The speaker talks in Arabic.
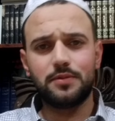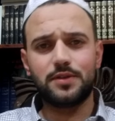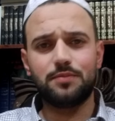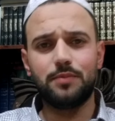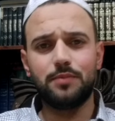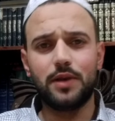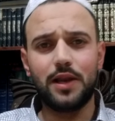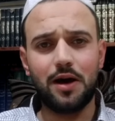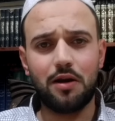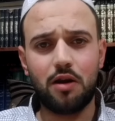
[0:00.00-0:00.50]

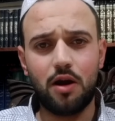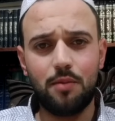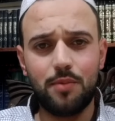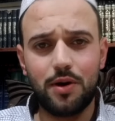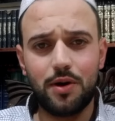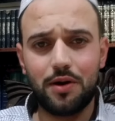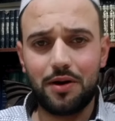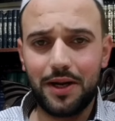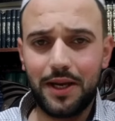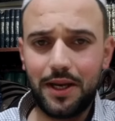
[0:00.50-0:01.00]
بسم الله الرحمن
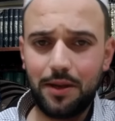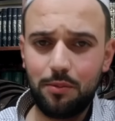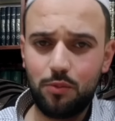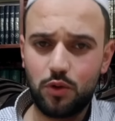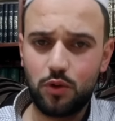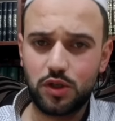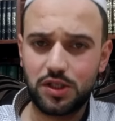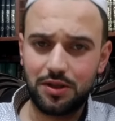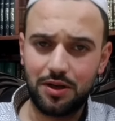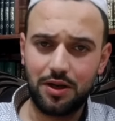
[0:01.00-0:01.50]
الرحيم
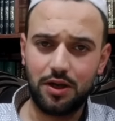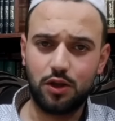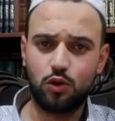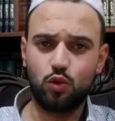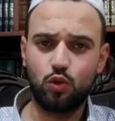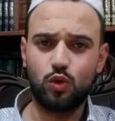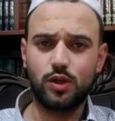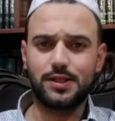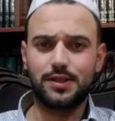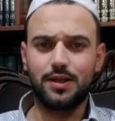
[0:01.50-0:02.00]
والصلاة
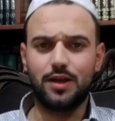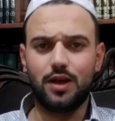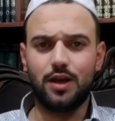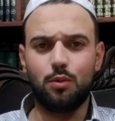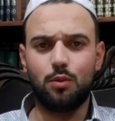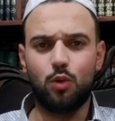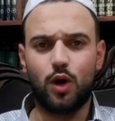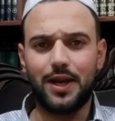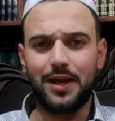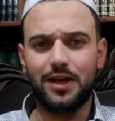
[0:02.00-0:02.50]

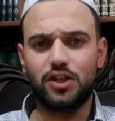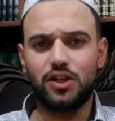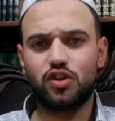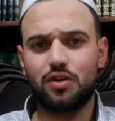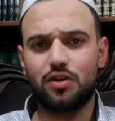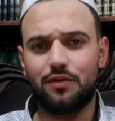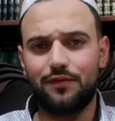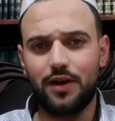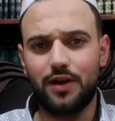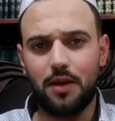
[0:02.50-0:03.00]
والسلام على
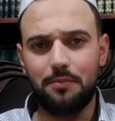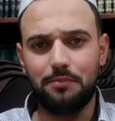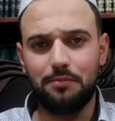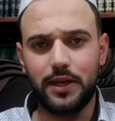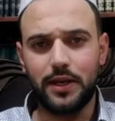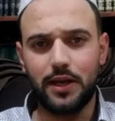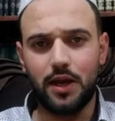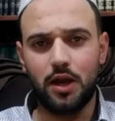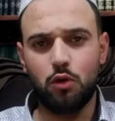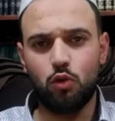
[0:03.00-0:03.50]
أشرف
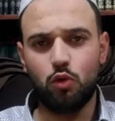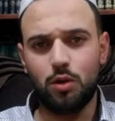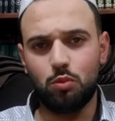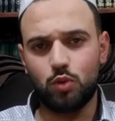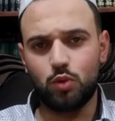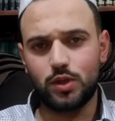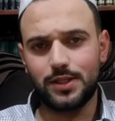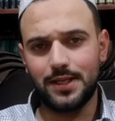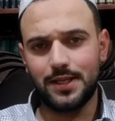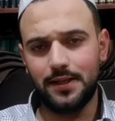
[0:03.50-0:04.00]
الأنبياء
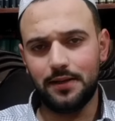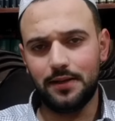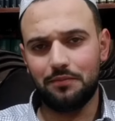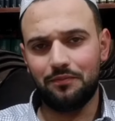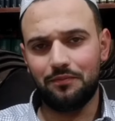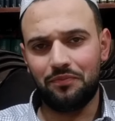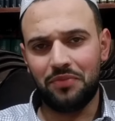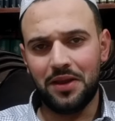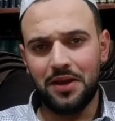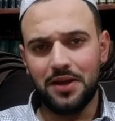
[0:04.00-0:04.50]
والمرسلين
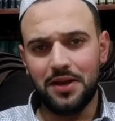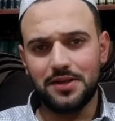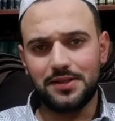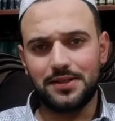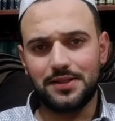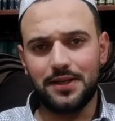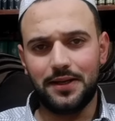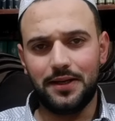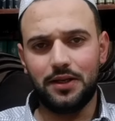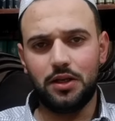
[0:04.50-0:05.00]

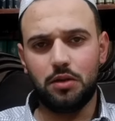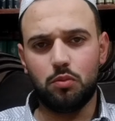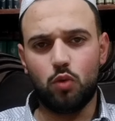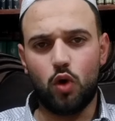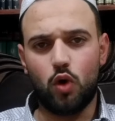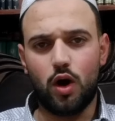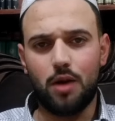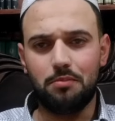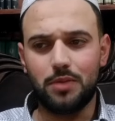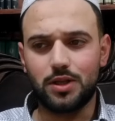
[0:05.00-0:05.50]
سيدي
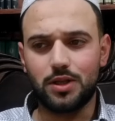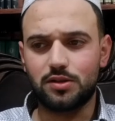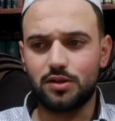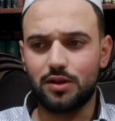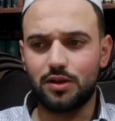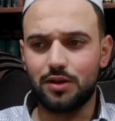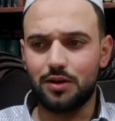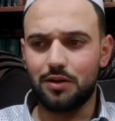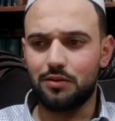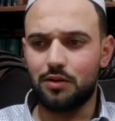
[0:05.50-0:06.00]
محمد
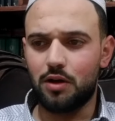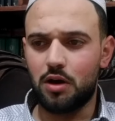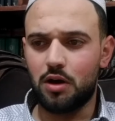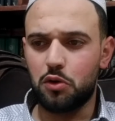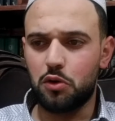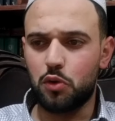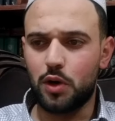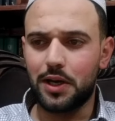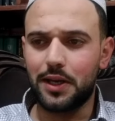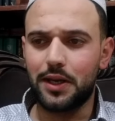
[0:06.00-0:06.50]
صلى
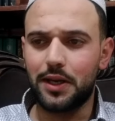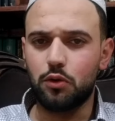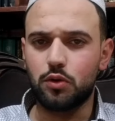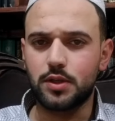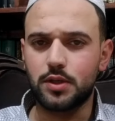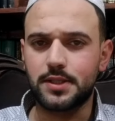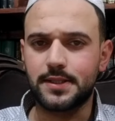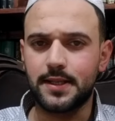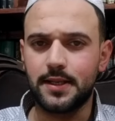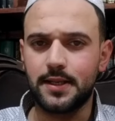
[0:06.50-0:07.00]
الله عليه
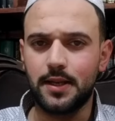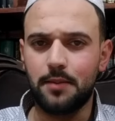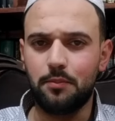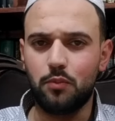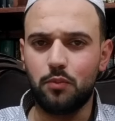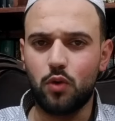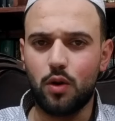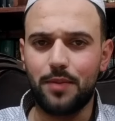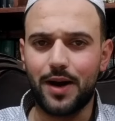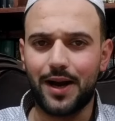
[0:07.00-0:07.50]

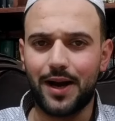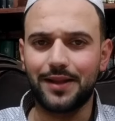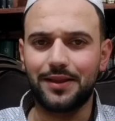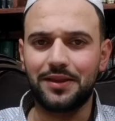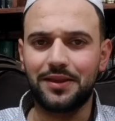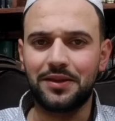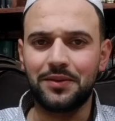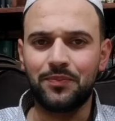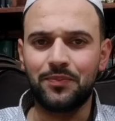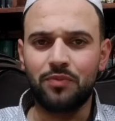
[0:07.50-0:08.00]
وسلم وبعد
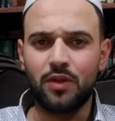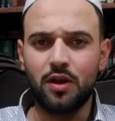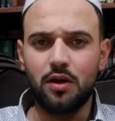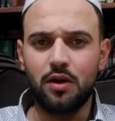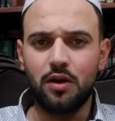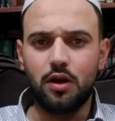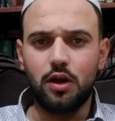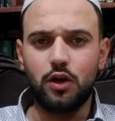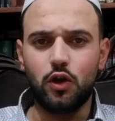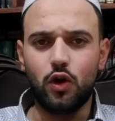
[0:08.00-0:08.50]

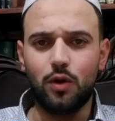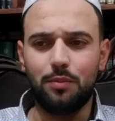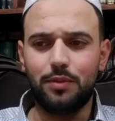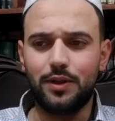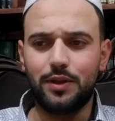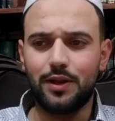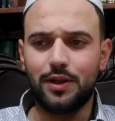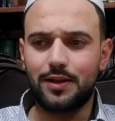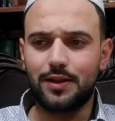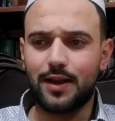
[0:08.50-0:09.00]
اليوم
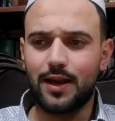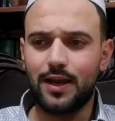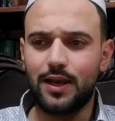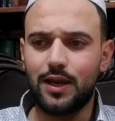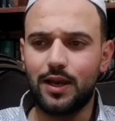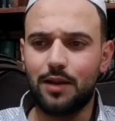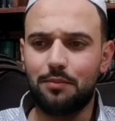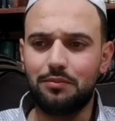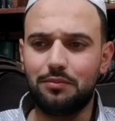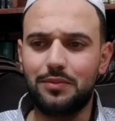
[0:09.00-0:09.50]
بدنا
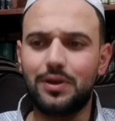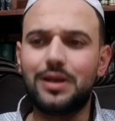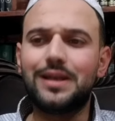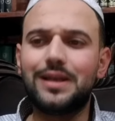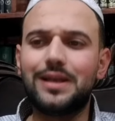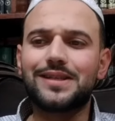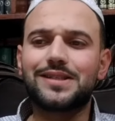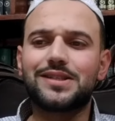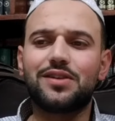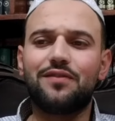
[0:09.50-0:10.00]
نتكلم
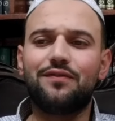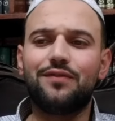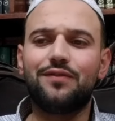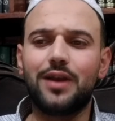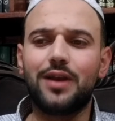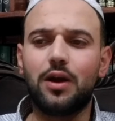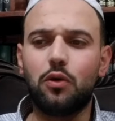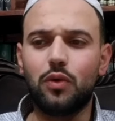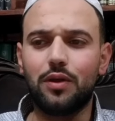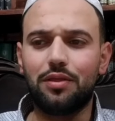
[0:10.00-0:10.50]
للصف
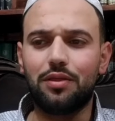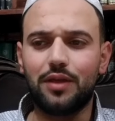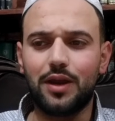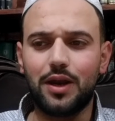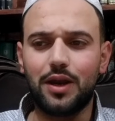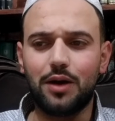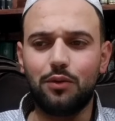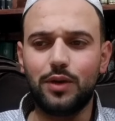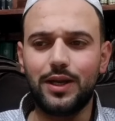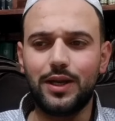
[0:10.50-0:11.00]
الأول
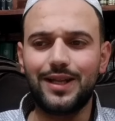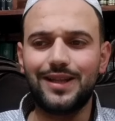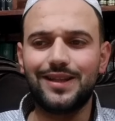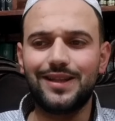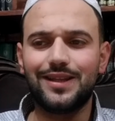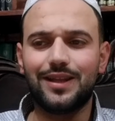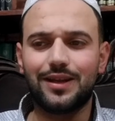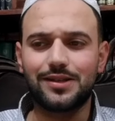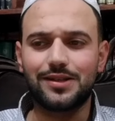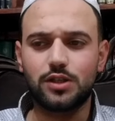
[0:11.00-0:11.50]
ثانوي
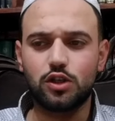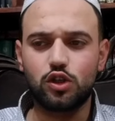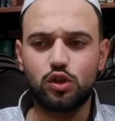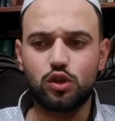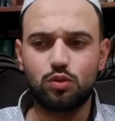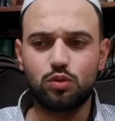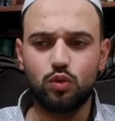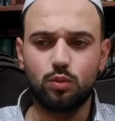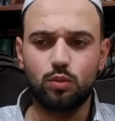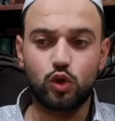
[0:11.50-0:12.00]
درس
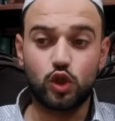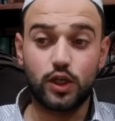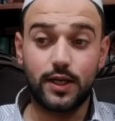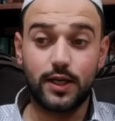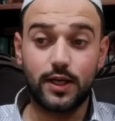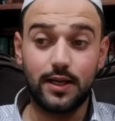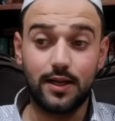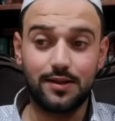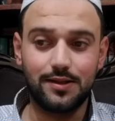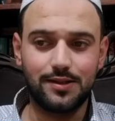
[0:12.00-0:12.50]
اسمه
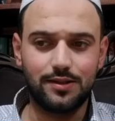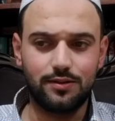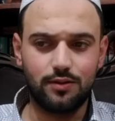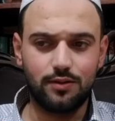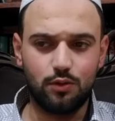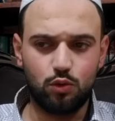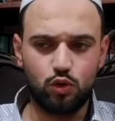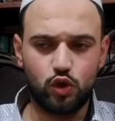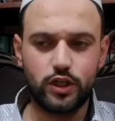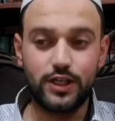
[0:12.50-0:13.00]
المشكلات
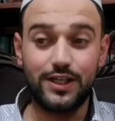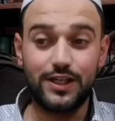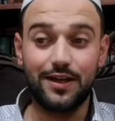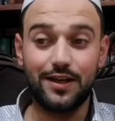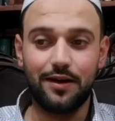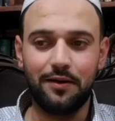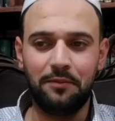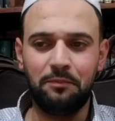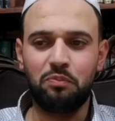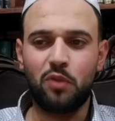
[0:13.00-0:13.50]

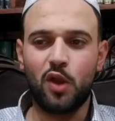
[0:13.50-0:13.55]
الزوجية